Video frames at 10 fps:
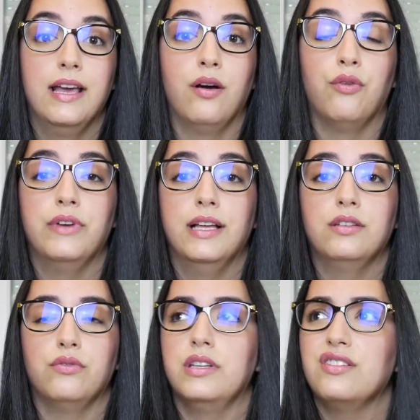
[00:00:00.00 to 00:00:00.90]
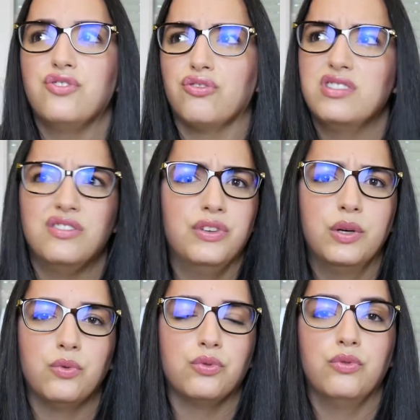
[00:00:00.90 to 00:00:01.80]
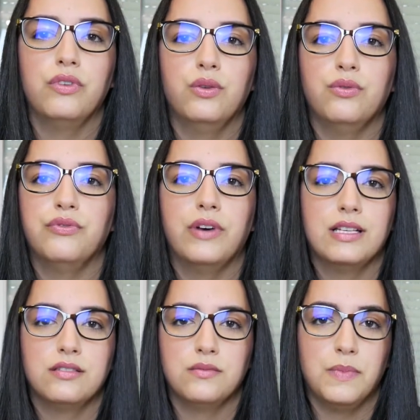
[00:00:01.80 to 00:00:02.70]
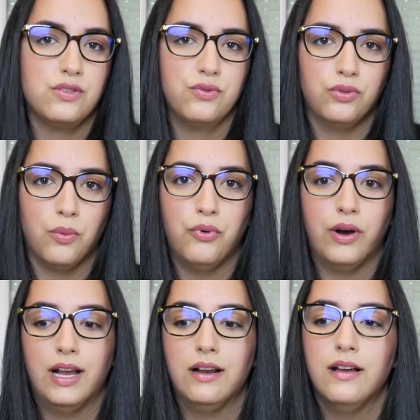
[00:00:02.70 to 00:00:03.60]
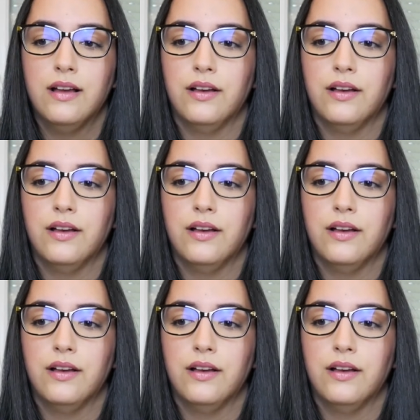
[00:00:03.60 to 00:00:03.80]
Et en fait des scientifiques ont trouvé une faille spatio-temporelle